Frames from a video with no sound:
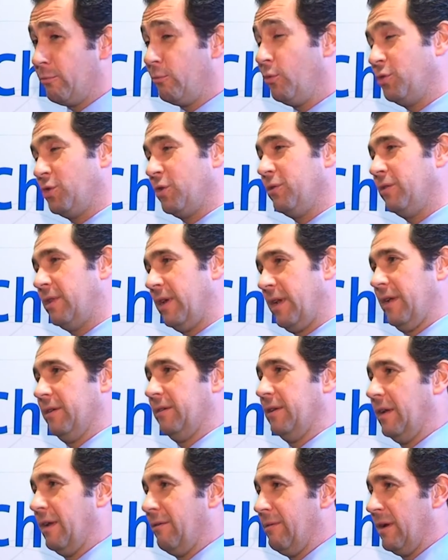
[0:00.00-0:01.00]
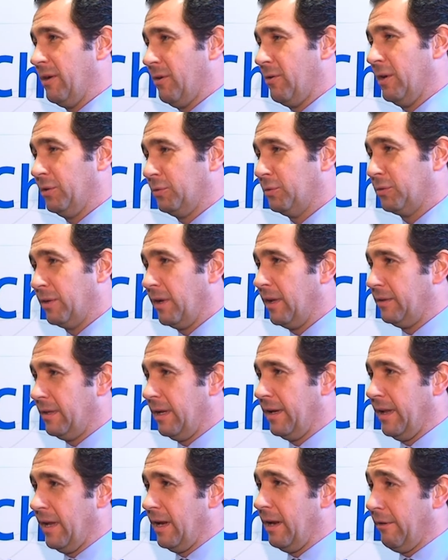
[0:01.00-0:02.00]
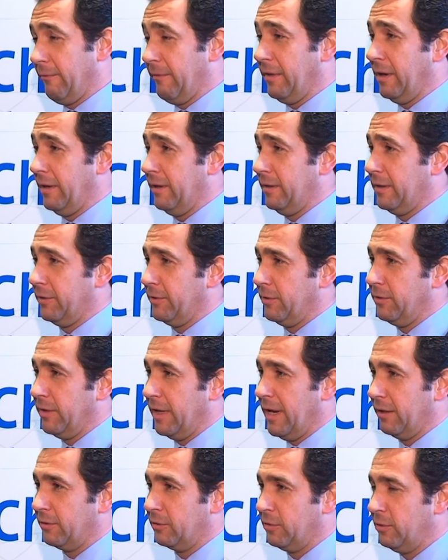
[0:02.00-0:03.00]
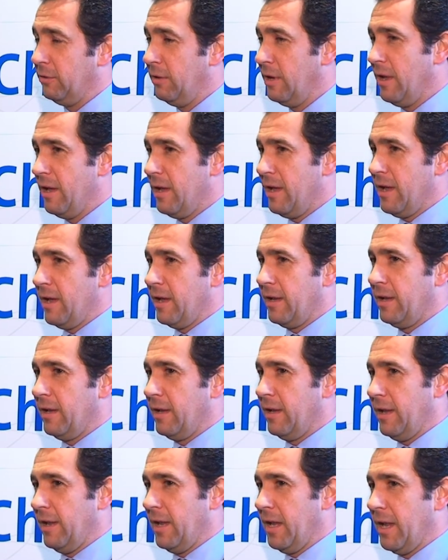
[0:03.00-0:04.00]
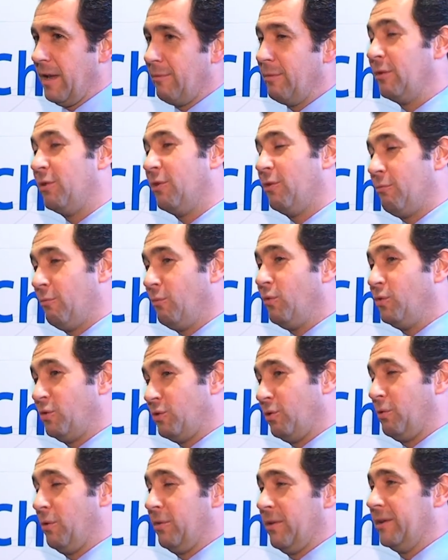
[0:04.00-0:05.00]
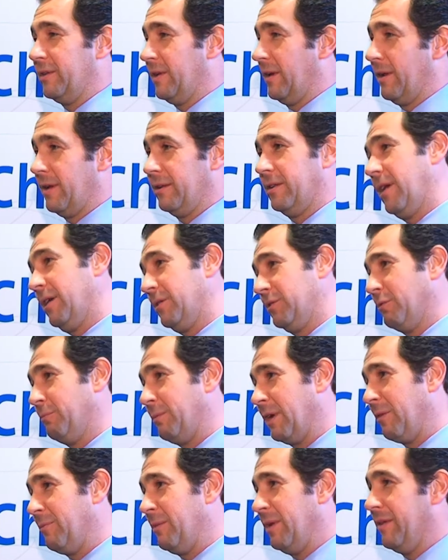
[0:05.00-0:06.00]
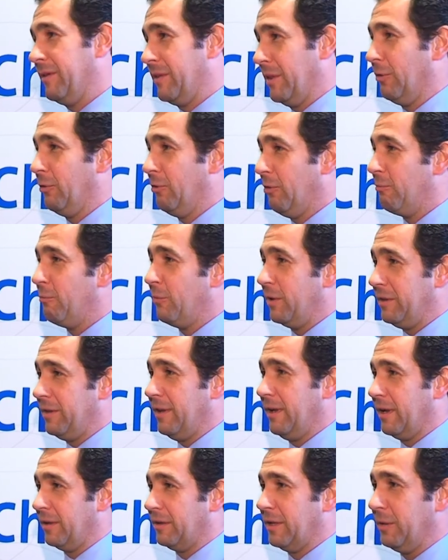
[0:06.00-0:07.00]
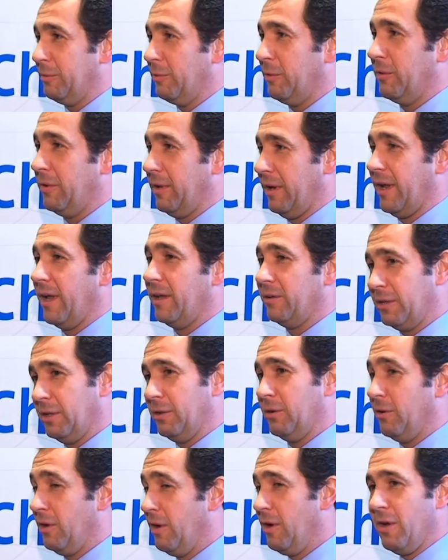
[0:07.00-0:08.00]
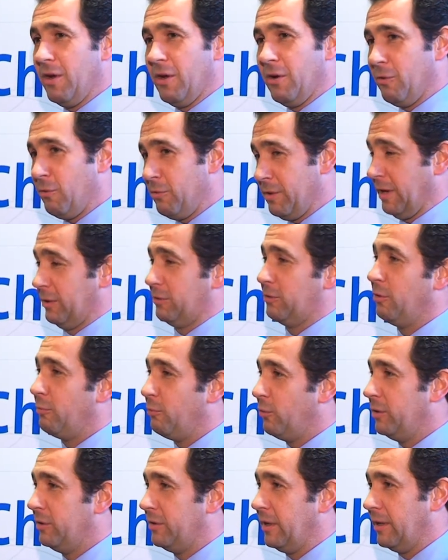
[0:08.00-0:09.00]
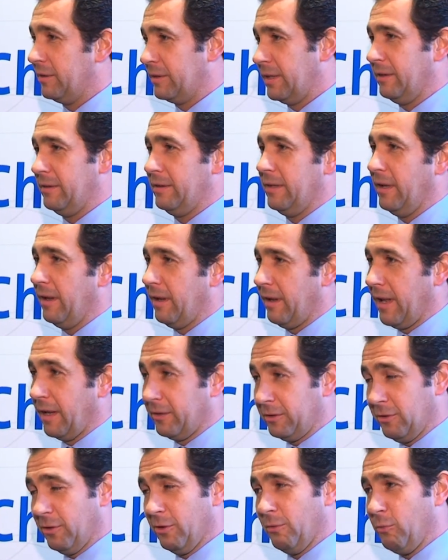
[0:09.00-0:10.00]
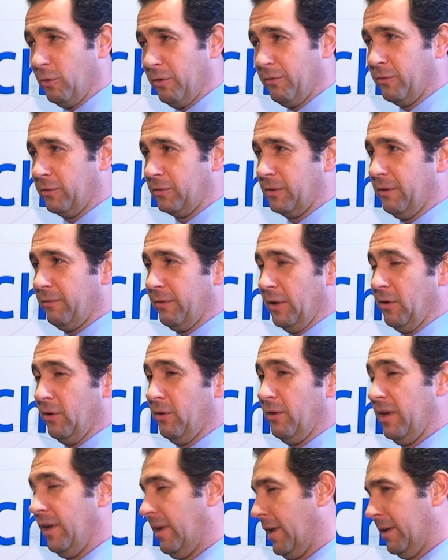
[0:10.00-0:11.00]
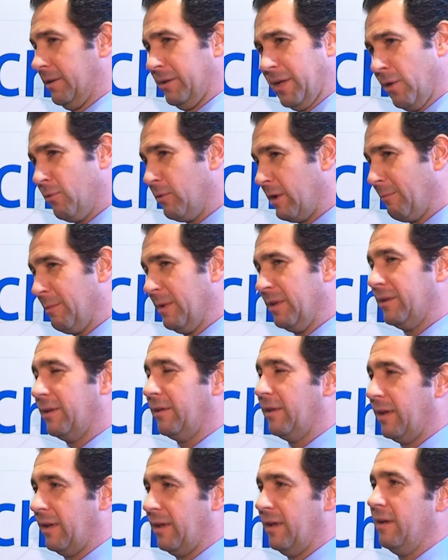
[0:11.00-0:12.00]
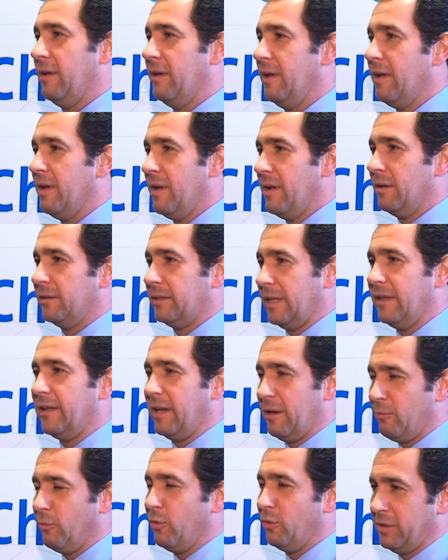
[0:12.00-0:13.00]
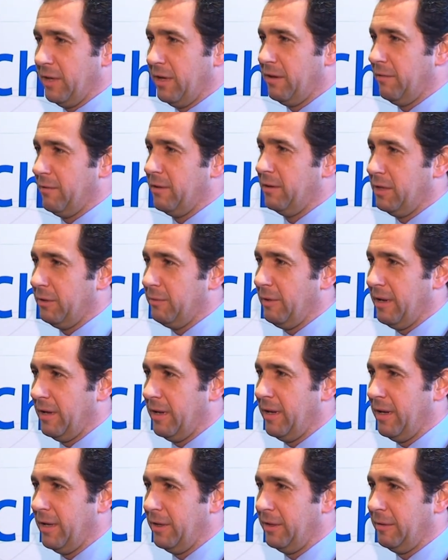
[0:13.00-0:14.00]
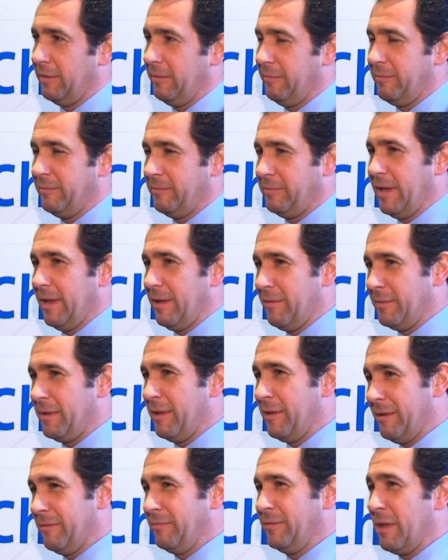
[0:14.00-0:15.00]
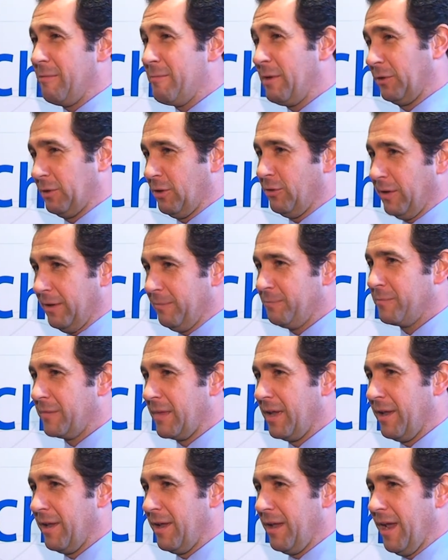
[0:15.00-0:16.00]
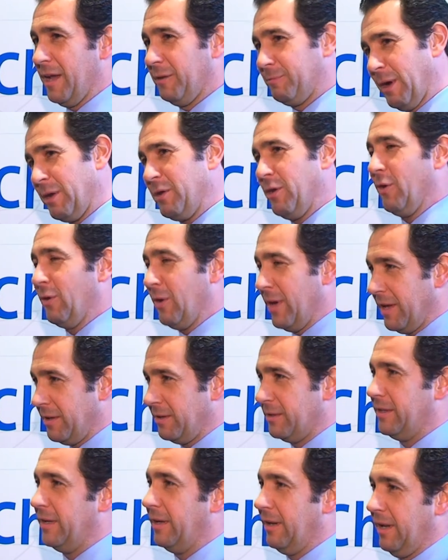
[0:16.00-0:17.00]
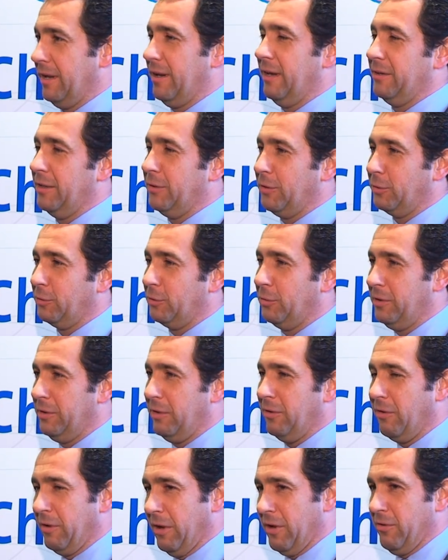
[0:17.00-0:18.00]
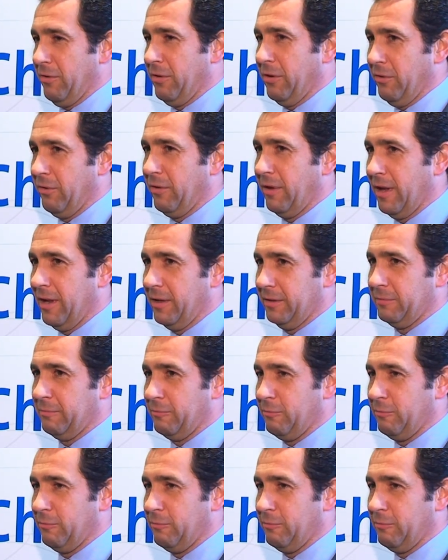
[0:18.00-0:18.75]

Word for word: mucho interés en hablar con la subsecretaria a la finalización del acto y ha habido mucho cruce de tarjetas. Eso para mí, desde luego, es indicativo de que ha sido un acto muy interesante, que ha sido muy fructífero y que seguramente de aquí saldrán muchas iniciativas eh, de, inversión española en Chile en el sector turístico que yo creo que es